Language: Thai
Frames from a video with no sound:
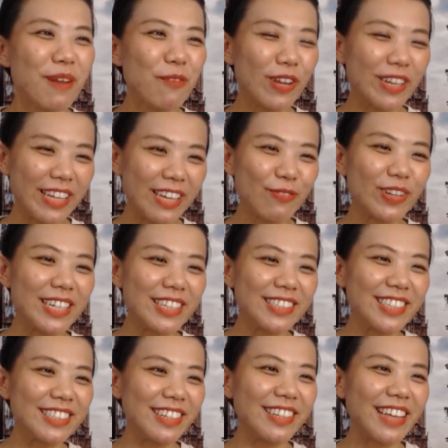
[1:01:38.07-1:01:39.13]
วันนี้วันนี้
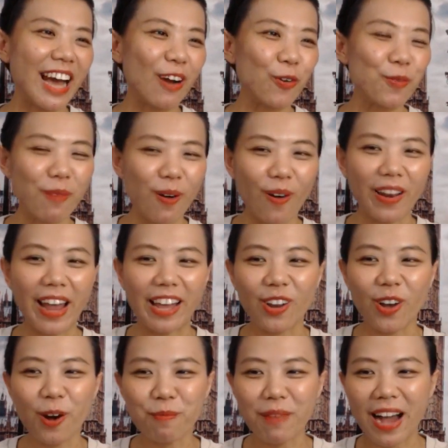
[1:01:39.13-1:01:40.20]
จริงนินทาคุณหมอหลาย
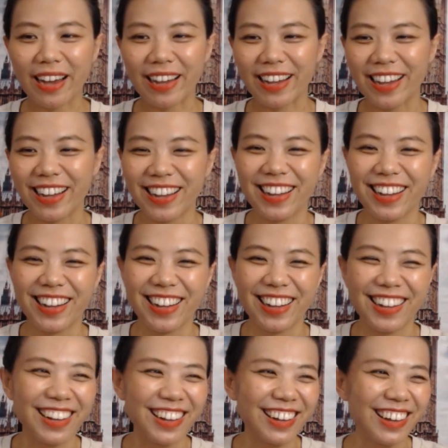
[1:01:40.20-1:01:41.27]
รอบมาก
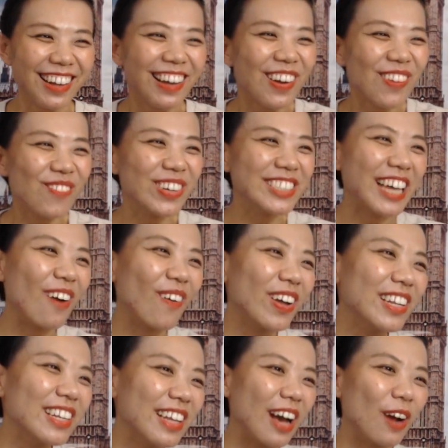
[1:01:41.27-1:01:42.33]
เมื่อเช้าก็
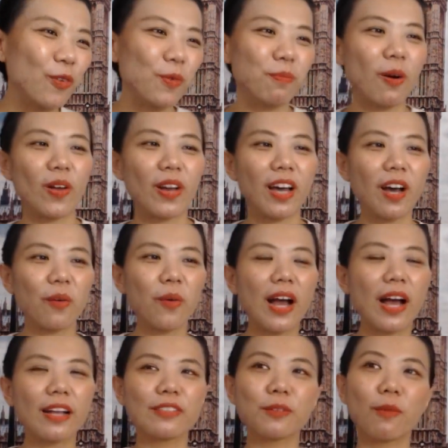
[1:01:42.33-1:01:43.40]
นินทาคุณหมอนะคะ
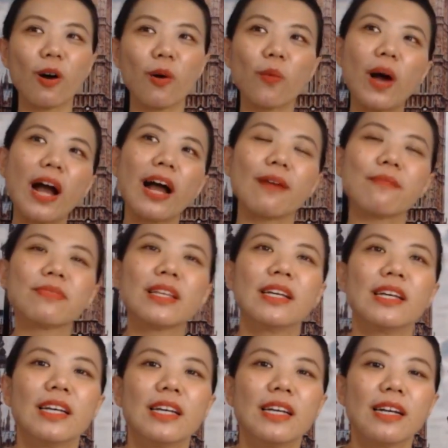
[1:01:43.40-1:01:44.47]
ว่าจะบอกว่า
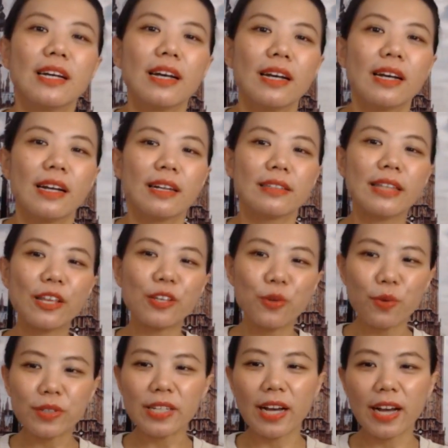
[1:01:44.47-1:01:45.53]
ใน
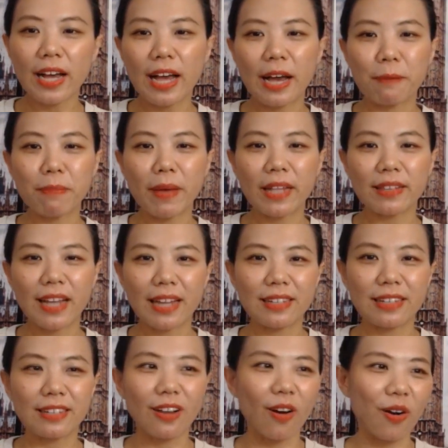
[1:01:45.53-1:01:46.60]
ยุคนี้ค่ะเป็นนา
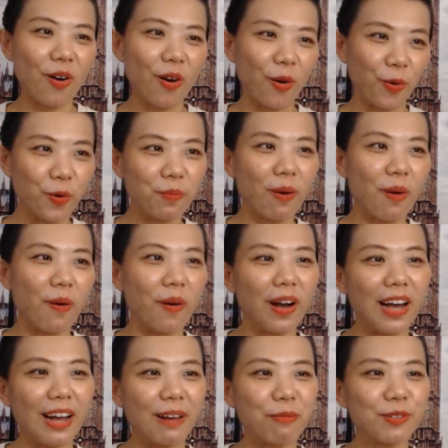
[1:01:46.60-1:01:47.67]
ทีทองของคุณหมอ
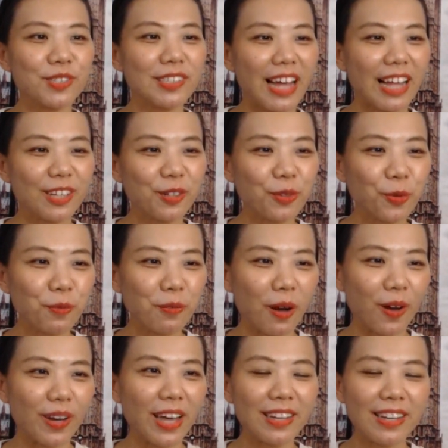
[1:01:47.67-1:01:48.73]
ค่ะเพราะฉะนั้นคุณหมอ
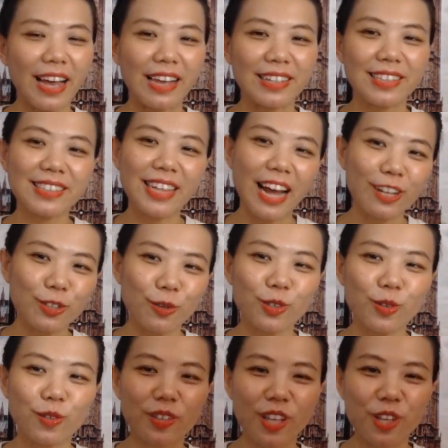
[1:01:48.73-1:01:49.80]
ท่านไหนที่สร้างตัวต
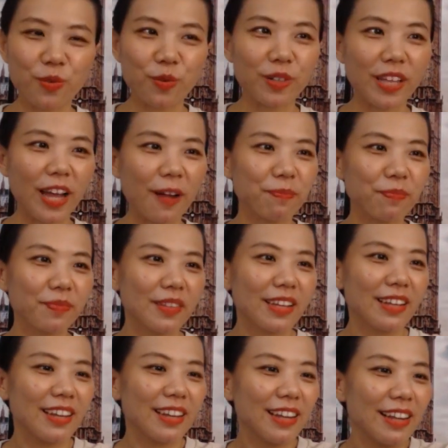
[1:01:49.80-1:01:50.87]
นในยุคนี้
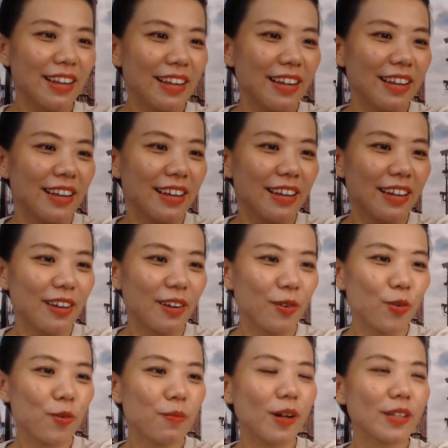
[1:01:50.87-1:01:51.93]

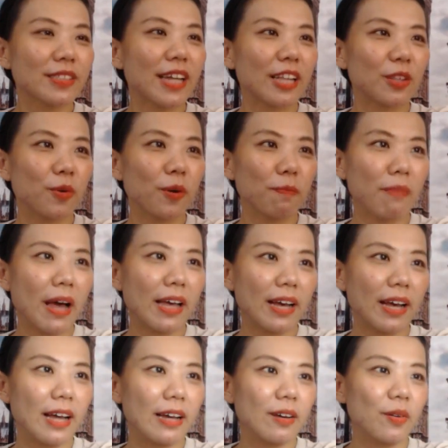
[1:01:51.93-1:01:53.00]
คุณหมอสารทั่วไป
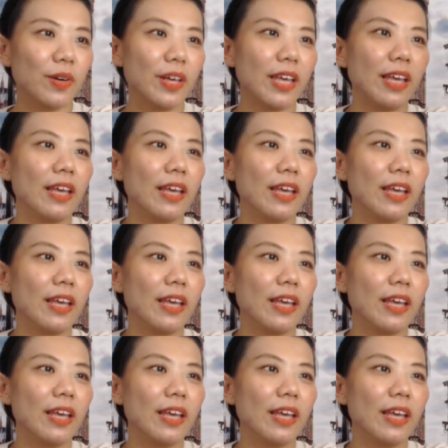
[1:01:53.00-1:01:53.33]
ค่ะโอเค